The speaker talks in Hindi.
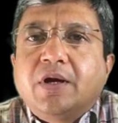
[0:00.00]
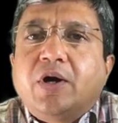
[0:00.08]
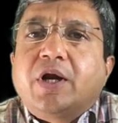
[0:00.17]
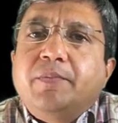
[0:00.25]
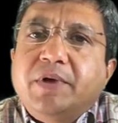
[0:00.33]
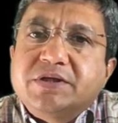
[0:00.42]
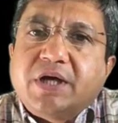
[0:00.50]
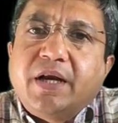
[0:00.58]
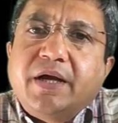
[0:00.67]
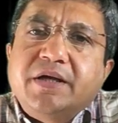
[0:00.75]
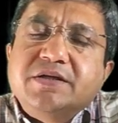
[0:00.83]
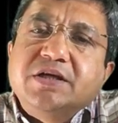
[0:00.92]
और हमने
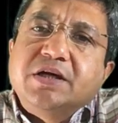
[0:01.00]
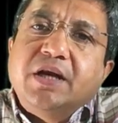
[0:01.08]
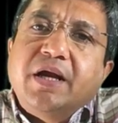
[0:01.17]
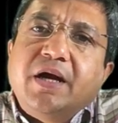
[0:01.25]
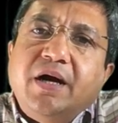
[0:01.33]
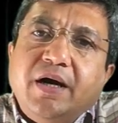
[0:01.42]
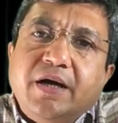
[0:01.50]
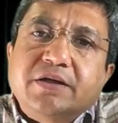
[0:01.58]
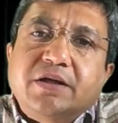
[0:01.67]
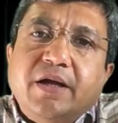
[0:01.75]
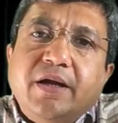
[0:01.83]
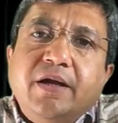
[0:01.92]
जाना कि सीखने का
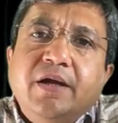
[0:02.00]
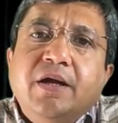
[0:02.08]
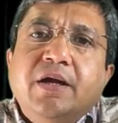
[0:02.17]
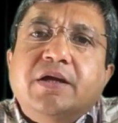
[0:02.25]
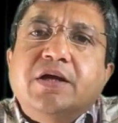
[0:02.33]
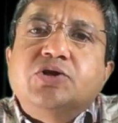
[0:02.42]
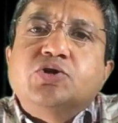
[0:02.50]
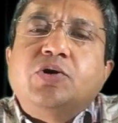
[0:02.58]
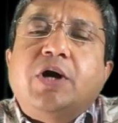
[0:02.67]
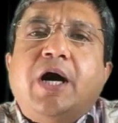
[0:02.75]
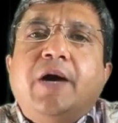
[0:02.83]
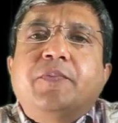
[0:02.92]
अर्थ है कि जो
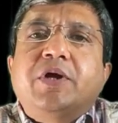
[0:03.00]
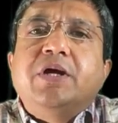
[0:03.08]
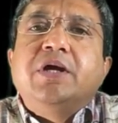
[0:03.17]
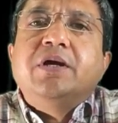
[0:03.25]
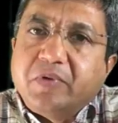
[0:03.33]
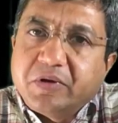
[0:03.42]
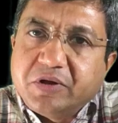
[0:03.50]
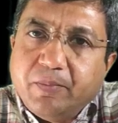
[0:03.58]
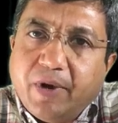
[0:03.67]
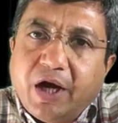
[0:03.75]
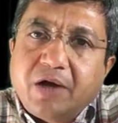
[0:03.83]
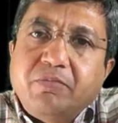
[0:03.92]
आपके
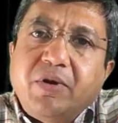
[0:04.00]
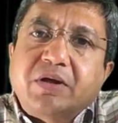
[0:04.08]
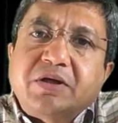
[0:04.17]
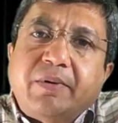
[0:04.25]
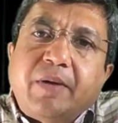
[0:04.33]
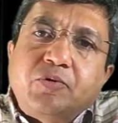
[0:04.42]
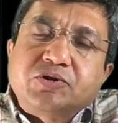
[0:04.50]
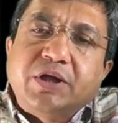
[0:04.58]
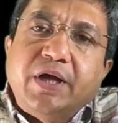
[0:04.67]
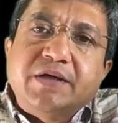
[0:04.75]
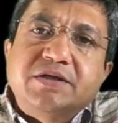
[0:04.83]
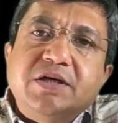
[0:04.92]
दिमाग में जब आप कुछ
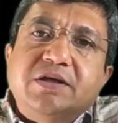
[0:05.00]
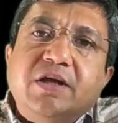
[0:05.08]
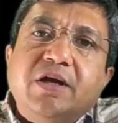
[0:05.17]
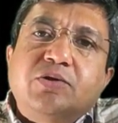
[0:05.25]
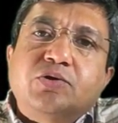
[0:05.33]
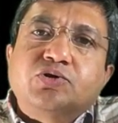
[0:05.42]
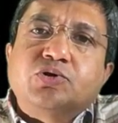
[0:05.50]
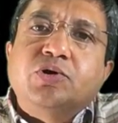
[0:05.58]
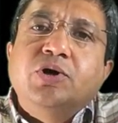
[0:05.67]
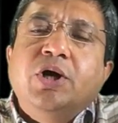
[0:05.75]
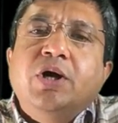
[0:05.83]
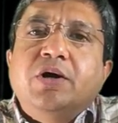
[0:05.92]
नया सीखते हैं तो
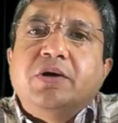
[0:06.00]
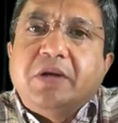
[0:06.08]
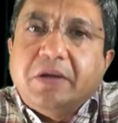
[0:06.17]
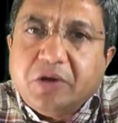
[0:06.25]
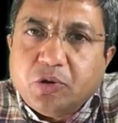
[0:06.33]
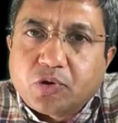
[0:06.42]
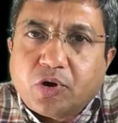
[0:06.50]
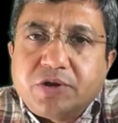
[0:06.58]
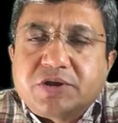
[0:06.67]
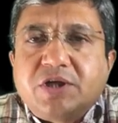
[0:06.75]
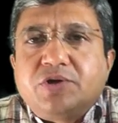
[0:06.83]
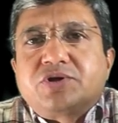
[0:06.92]
जो
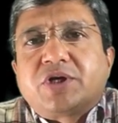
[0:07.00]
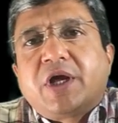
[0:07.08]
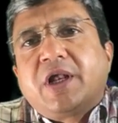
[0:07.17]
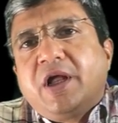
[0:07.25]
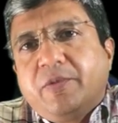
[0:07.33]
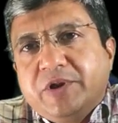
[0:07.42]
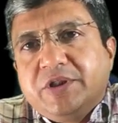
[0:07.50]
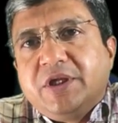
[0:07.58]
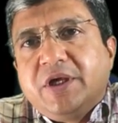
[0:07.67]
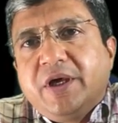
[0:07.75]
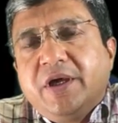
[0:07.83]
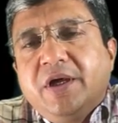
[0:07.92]
न्यूरॉन्स की जो श्रृंखला
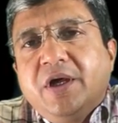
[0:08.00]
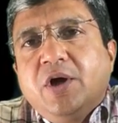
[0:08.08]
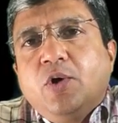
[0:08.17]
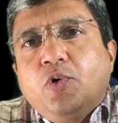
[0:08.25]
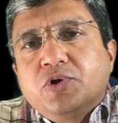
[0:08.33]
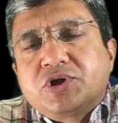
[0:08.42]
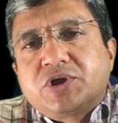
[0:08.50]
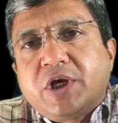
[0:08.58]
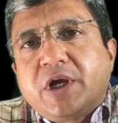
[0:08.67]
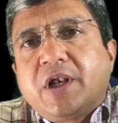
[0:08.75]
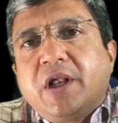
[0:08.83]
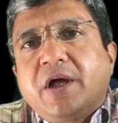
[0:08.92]
बनती है उस
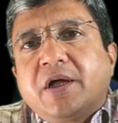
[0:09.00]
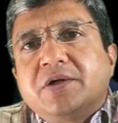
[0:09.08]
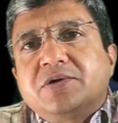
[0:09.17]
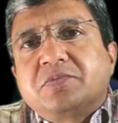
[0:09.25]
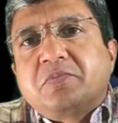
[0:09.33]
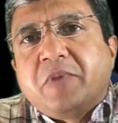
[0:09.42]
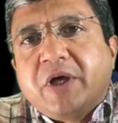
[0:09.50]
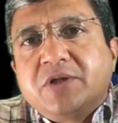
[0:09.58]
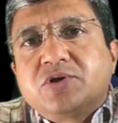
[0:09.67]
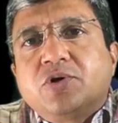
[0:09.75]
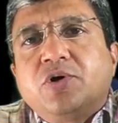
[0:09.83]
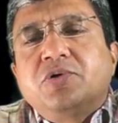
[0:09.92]
श्रृंखला
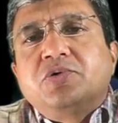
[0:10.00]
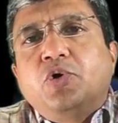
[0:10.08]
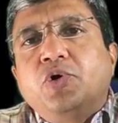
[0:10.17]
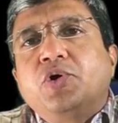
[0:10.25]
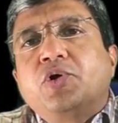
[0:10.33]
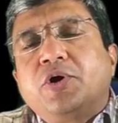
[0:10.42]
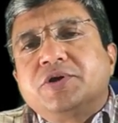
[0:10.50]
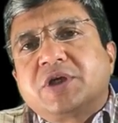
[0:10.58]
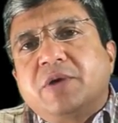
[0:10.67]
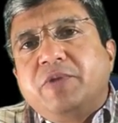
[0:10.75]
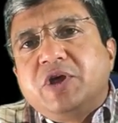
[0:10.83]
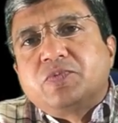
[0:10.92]
में जो दो न्यूरॉन्स
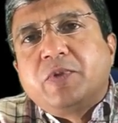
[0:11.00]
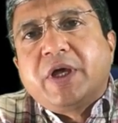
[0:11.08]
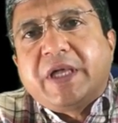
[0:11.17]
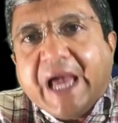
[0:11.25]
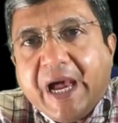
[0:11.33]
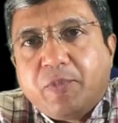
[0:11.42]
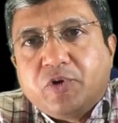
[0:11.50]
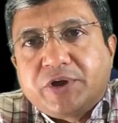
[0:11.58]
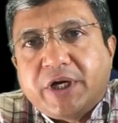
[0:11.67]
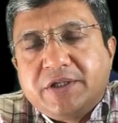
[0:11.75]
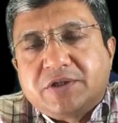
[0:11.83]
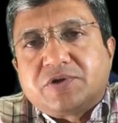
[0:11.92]
के बीच में एक गैप
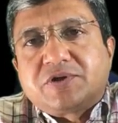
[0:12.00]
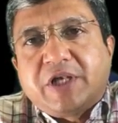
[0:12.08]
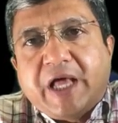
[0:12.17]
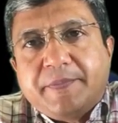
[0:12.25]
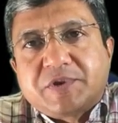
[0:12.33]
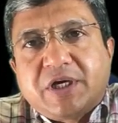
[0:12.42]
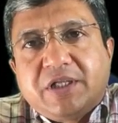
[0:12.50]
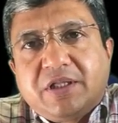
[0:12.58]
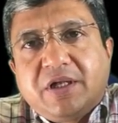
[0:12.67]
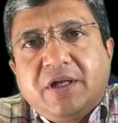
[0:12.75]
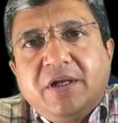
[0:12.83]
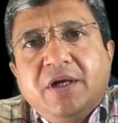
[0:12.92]
होता है जिसको सिनेप्स
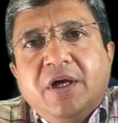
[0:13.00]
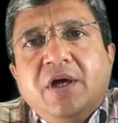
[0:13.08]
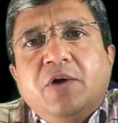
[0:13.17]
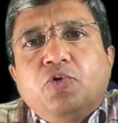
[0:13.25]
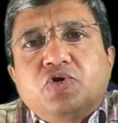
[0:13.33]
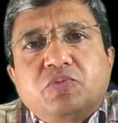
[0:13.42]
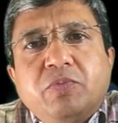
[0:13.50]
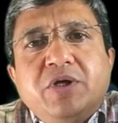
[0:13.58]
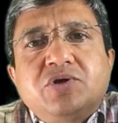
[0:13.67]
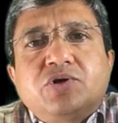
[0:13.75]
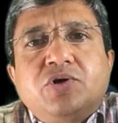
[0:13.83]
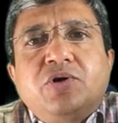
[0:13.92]
कहते हैं
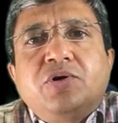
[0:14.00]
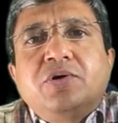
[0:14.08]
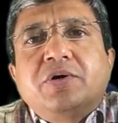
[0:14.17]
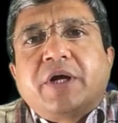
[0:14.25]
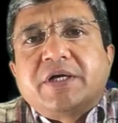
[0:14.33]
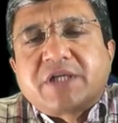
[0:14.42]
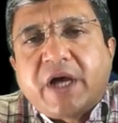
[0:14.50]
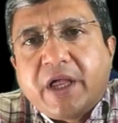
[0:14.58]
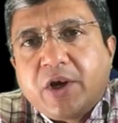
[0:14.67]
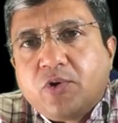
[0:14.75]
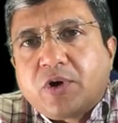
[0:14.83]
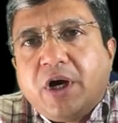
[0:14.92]
उसमें जो
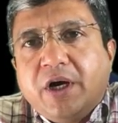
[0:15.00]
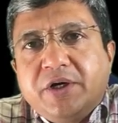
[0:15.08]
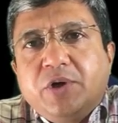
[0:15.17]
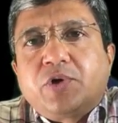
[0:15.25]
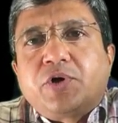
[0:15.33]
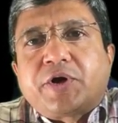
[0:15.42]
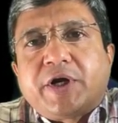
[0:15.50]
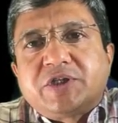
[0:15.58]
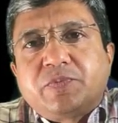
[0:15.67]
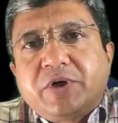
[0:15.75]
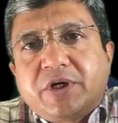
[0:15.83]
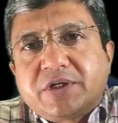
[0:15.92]
रसायनों का न्यूरो
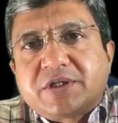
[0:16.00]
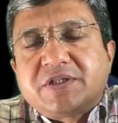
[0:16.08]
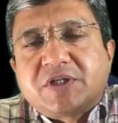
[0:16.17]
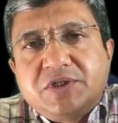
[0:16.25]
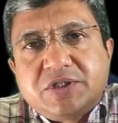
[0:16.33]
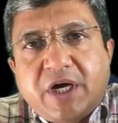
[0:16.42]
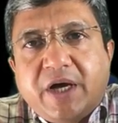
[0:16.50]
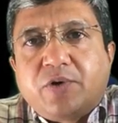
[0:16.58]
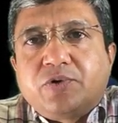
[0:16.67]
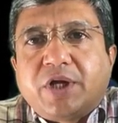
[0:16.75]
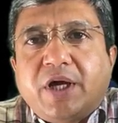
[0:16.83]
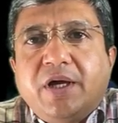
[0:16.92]
का संचार
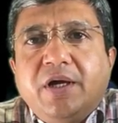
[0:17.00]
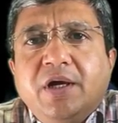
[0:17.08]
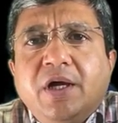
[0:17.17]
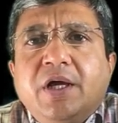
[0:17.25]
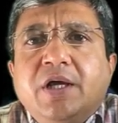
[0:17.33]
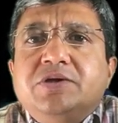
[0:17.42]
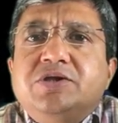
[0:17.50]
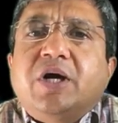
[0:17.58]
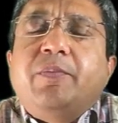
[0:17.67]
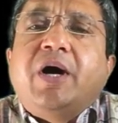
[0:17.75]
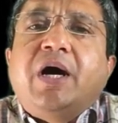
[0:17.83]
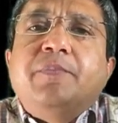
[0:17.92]
होता है
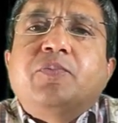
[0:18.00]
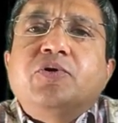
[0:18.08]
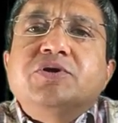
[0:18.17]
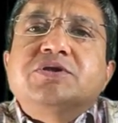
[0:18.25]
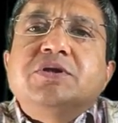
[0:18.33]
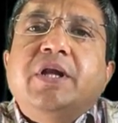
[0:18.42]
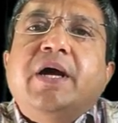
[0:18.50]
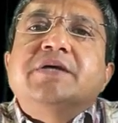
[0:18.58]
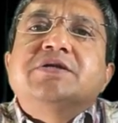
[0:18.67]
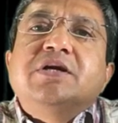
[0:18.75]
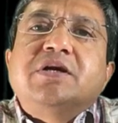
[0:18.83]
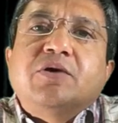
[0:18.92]
जब आप कोई नया
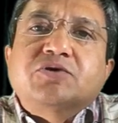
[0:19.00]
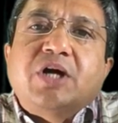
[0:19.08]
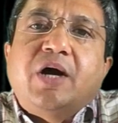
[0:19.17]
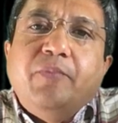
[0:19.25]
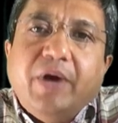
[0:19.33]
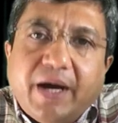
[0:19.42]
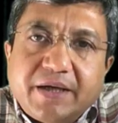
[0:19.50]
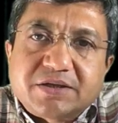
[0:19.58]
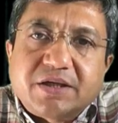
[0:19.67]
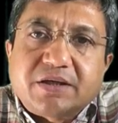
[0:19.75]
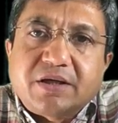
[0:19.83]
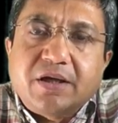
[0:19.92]
सीख के उसका अभ्यास
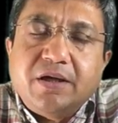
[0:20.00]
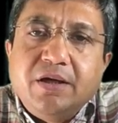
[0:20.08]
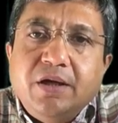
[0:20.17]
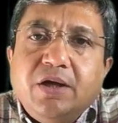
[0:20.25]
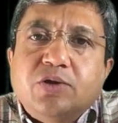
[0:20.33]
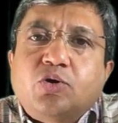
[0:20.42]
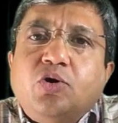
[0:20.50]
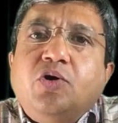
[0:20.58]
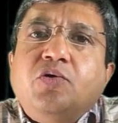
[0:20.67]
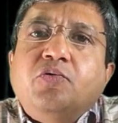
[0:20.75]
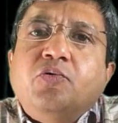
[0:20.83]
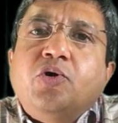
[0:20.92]
करते हैं तो
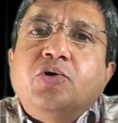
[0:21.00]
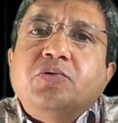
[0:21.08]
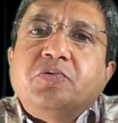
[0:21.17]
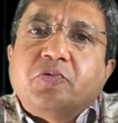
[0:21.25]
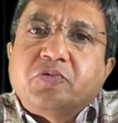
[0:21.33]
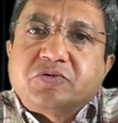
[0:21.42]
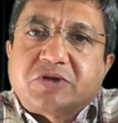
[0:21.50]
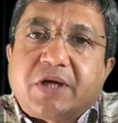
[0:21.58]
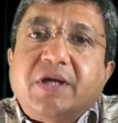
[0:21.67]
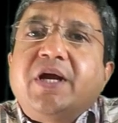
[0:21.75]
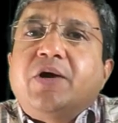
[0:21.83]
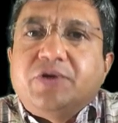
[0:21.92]
वो
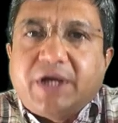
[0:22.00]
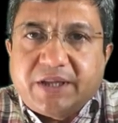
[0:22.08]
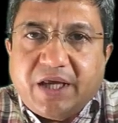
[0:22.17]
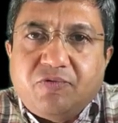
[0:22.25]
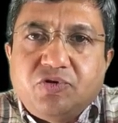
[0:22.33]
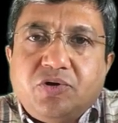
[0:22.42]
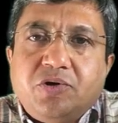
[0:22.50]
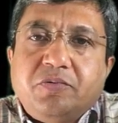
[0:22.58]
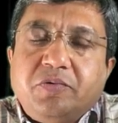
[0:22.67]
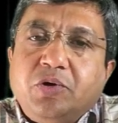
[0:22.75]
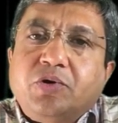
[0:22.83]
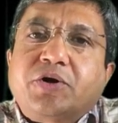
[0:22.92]
सक्रिय हो जाता है वो
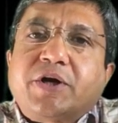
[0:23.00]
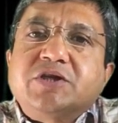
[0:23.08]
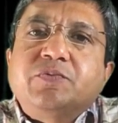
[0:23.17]
जो न्यूरो